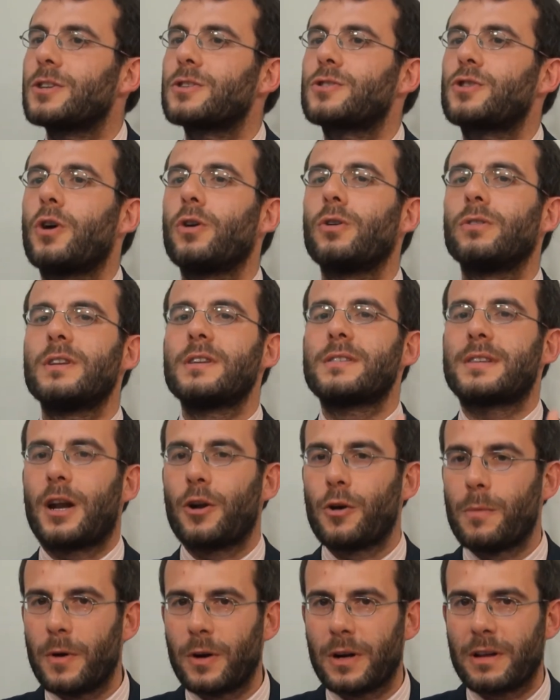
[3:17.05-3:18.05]
Sono di
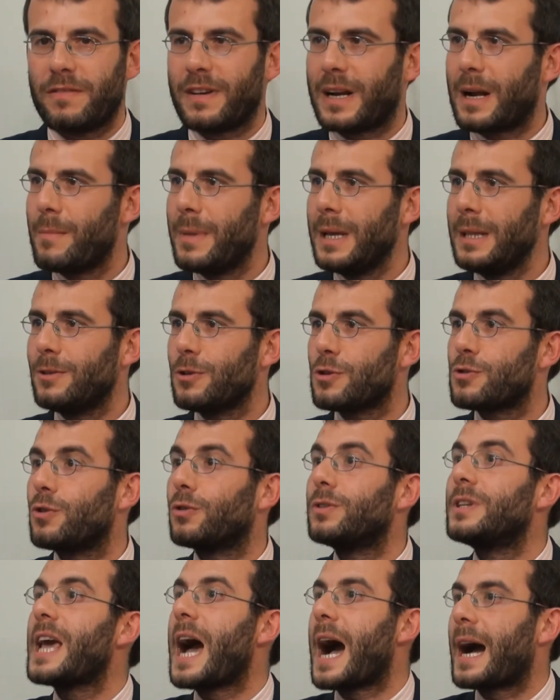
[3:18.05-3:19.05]
Salomone veramente o sono
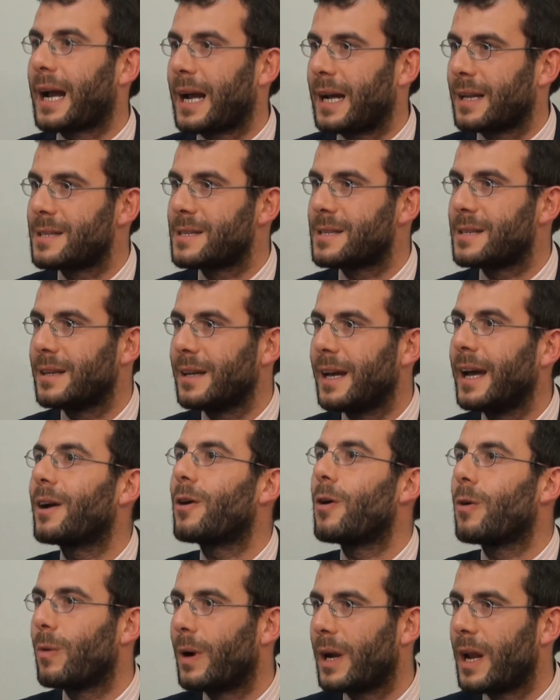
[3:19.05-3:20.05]
di Akats?
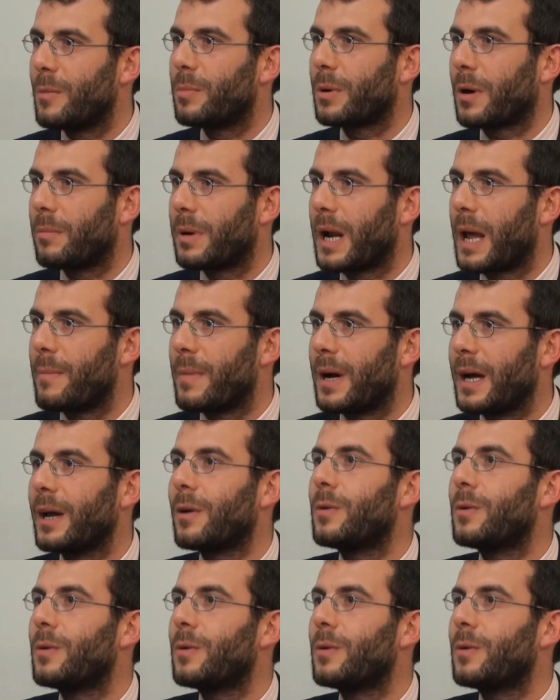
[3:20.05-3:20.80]
Ecco qual è il problema.